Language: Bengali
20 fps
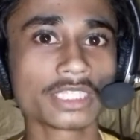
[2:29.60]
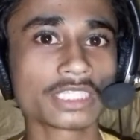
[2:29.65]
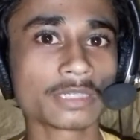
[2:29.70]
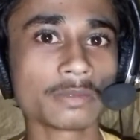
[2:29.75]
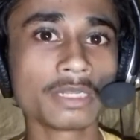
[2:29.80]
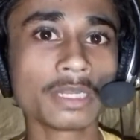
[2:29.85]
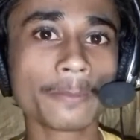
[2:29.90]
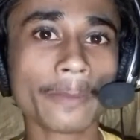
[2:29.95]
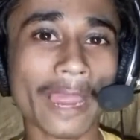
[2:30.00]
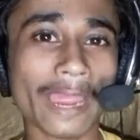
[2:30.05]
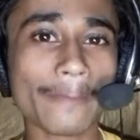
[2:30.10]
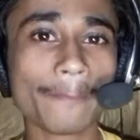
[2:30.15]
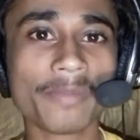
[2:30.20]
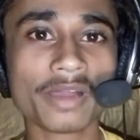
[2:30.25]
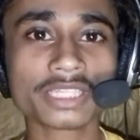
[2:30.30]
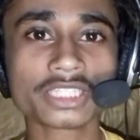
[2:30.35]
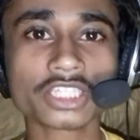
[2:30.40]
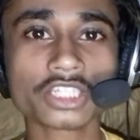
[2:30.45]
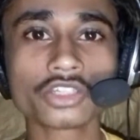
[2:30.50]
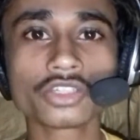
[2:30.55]
সেভেন্টি ফাইভ
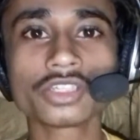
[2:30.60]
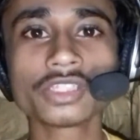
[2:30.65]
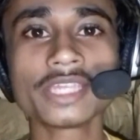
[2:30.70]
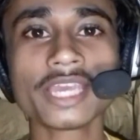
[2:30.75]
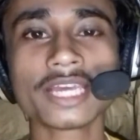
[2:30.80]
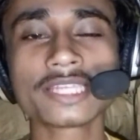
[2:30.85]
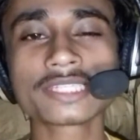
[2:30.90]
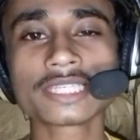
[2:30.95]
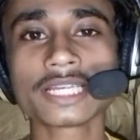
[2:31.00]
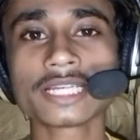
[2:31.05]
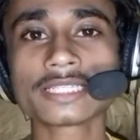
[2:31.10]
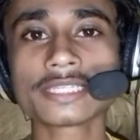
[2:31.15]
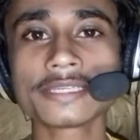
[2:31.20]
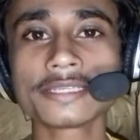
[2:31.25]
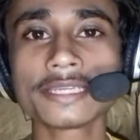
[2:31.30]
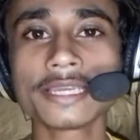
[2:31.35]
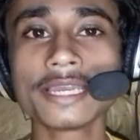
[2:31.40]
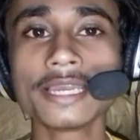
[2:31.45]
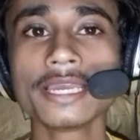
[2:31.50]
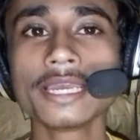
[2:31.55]
পার্সেন্টও যদি অ্যান্সার আসে
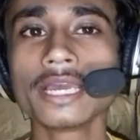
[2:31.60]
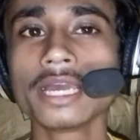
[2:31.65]
যে